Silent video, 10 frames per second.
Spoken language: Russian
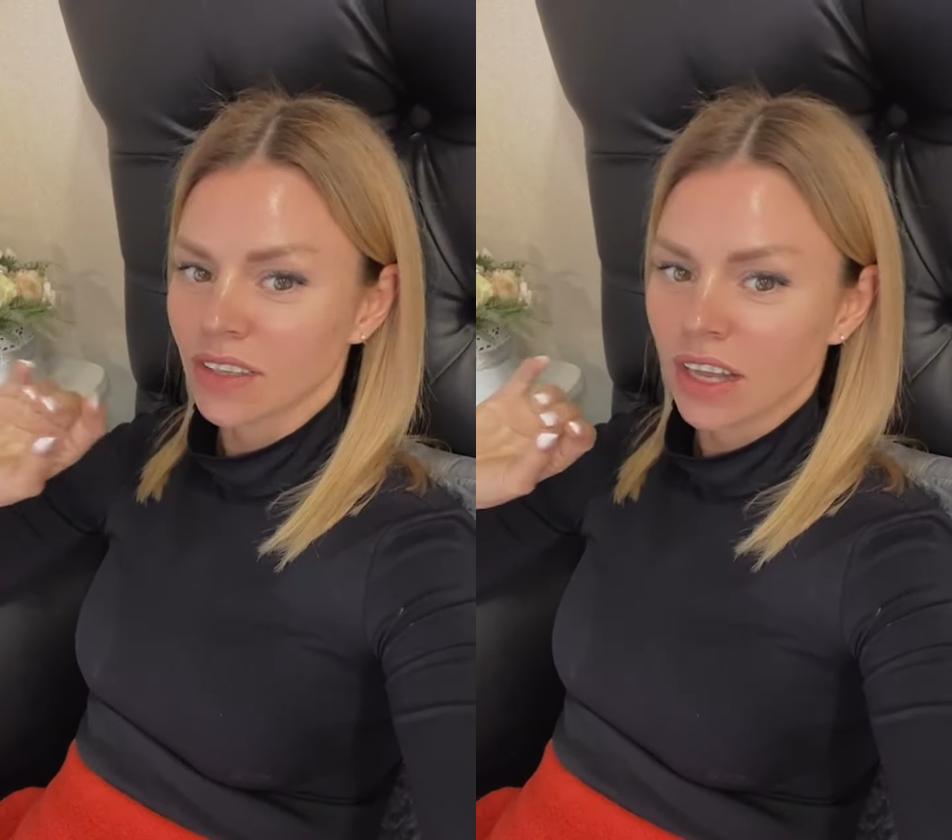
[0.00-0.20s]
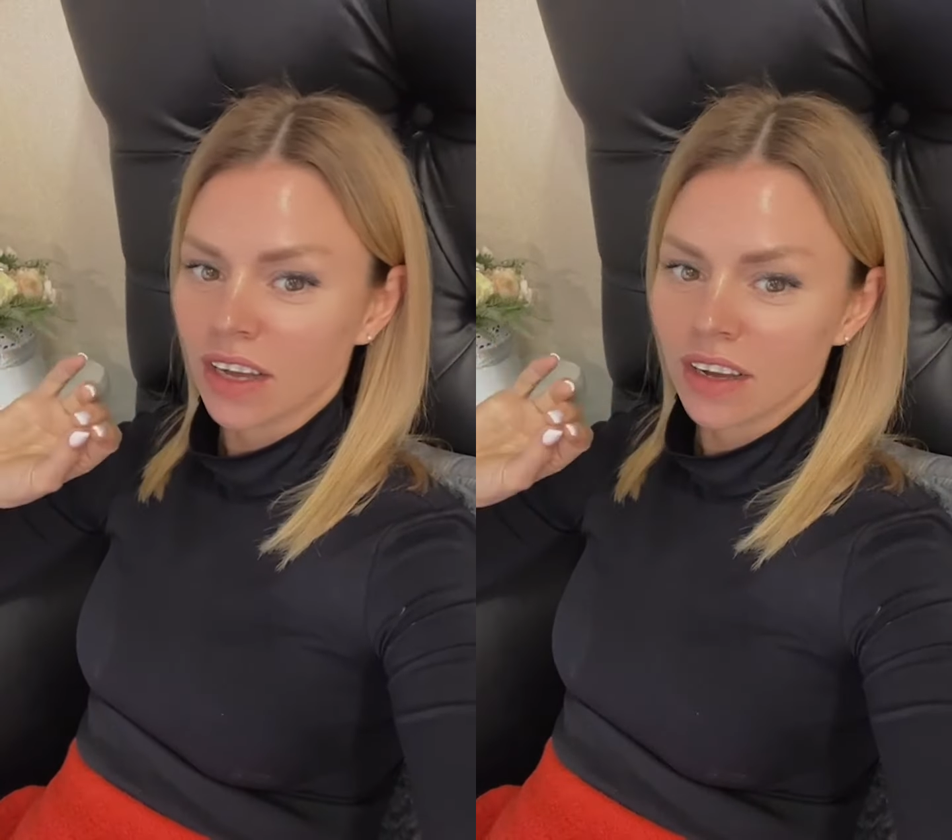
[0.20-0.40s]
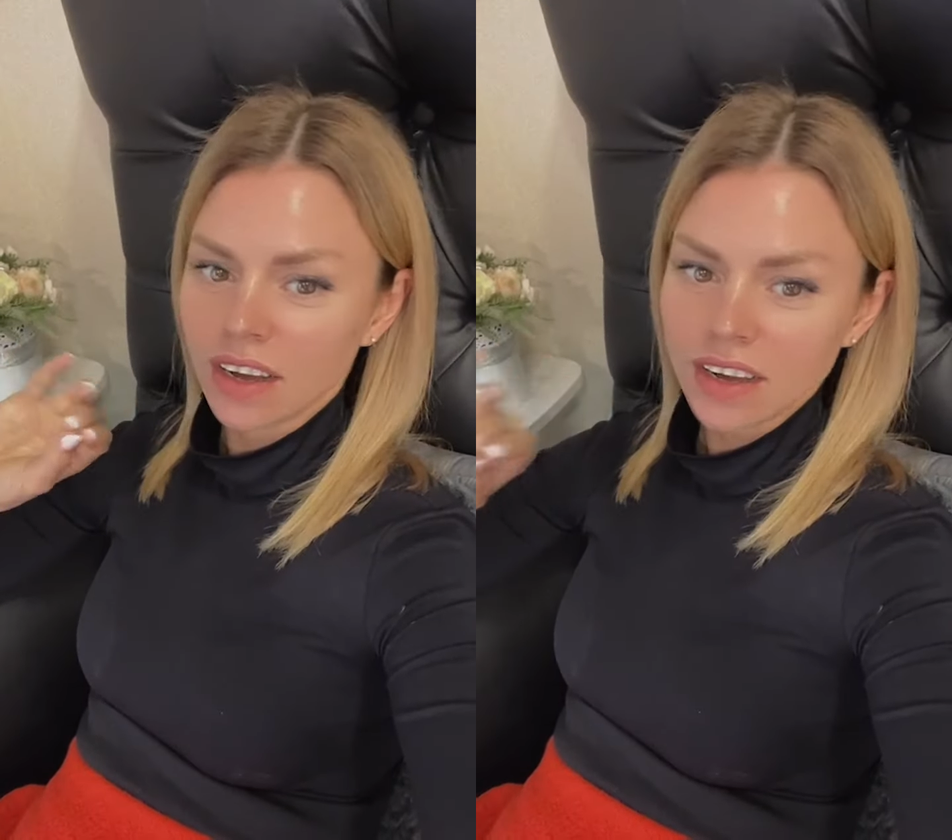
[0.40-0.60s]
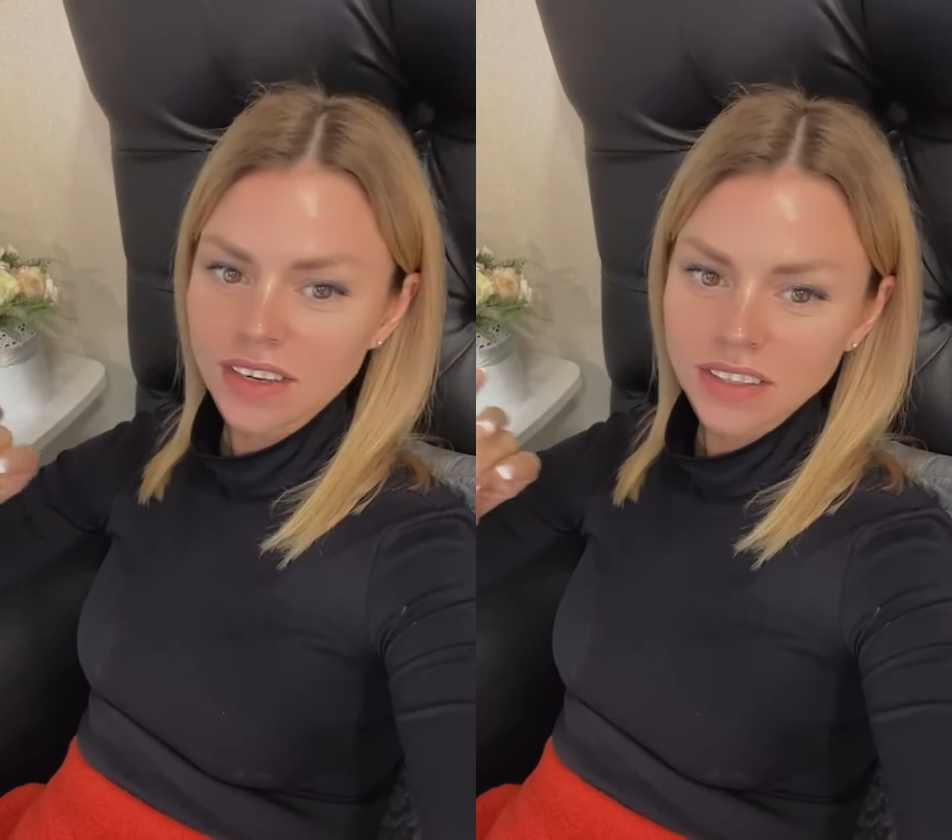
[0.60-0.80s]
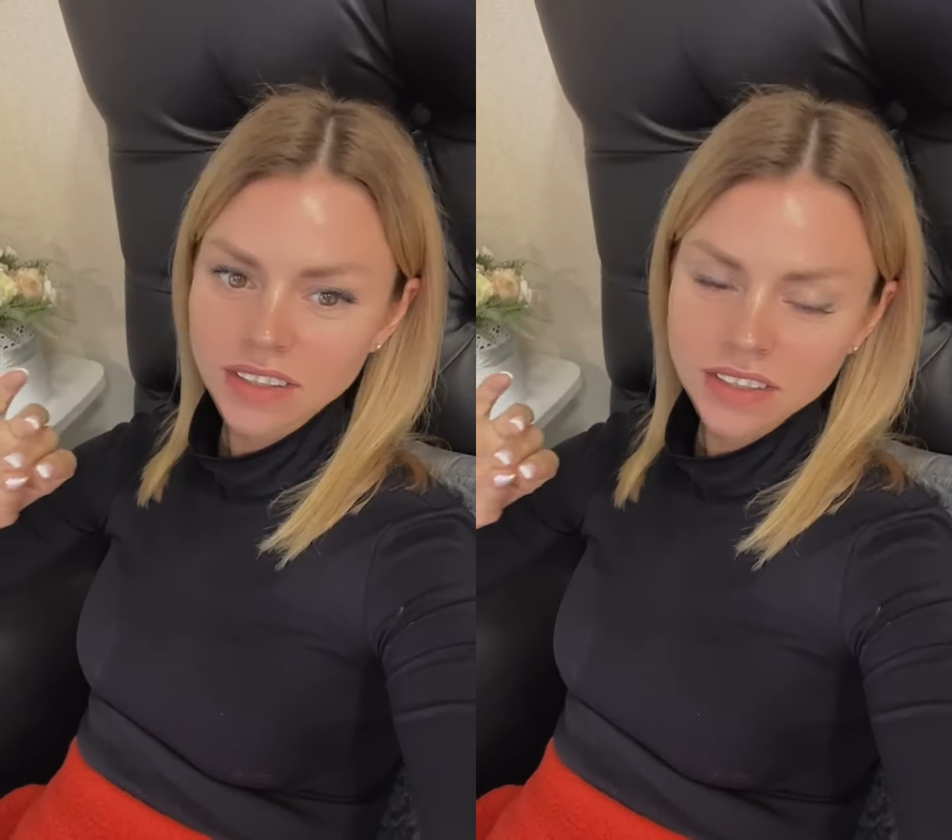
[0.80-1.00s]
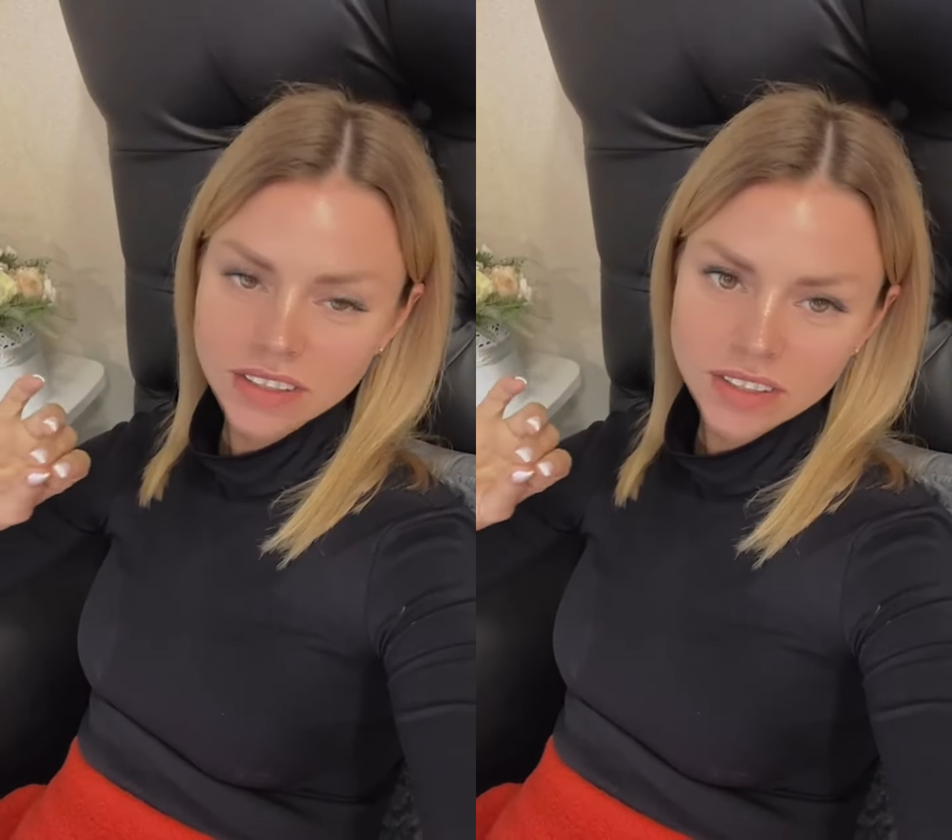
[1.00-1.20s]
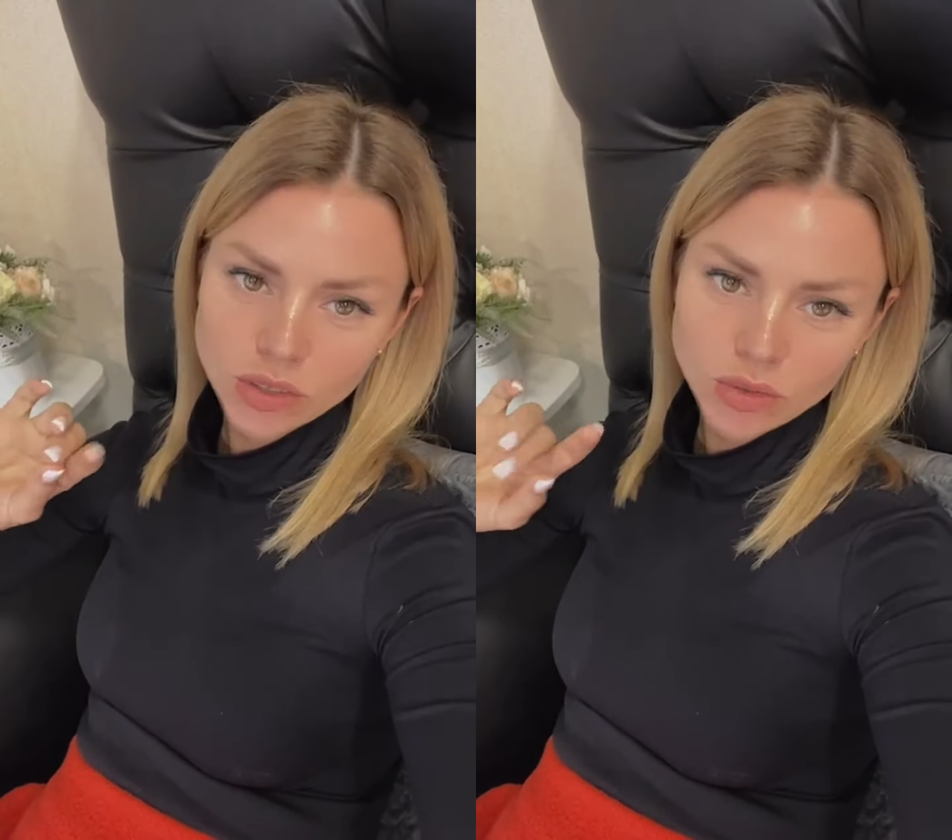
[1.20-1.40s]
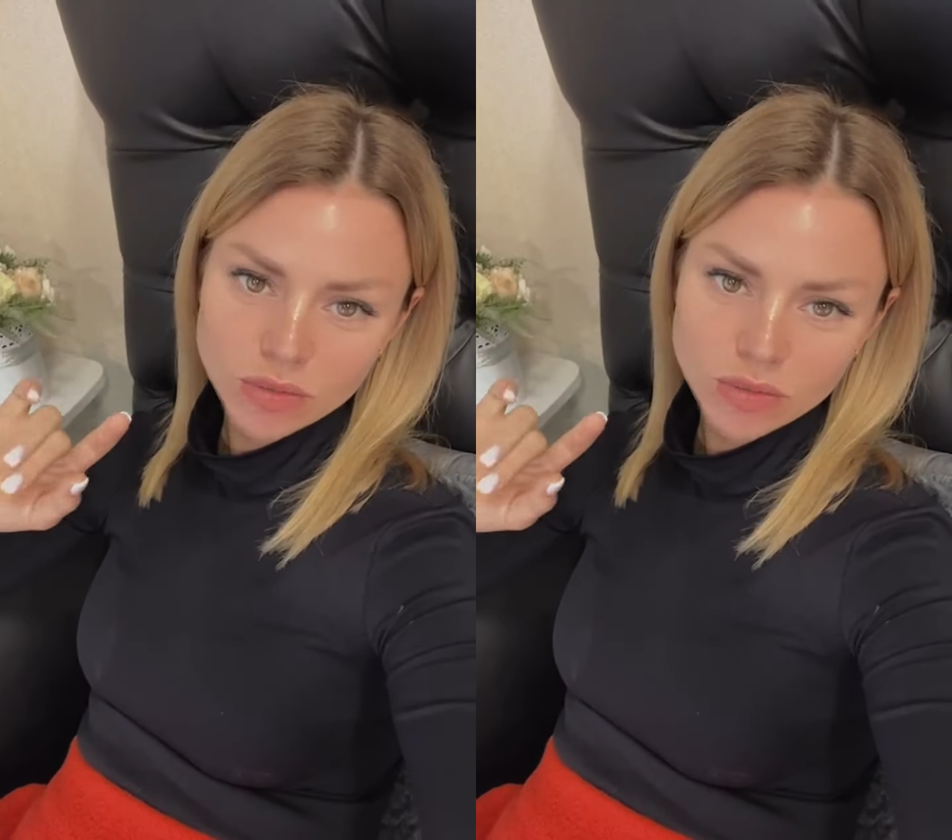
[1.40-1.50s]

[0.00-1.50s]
ногах а,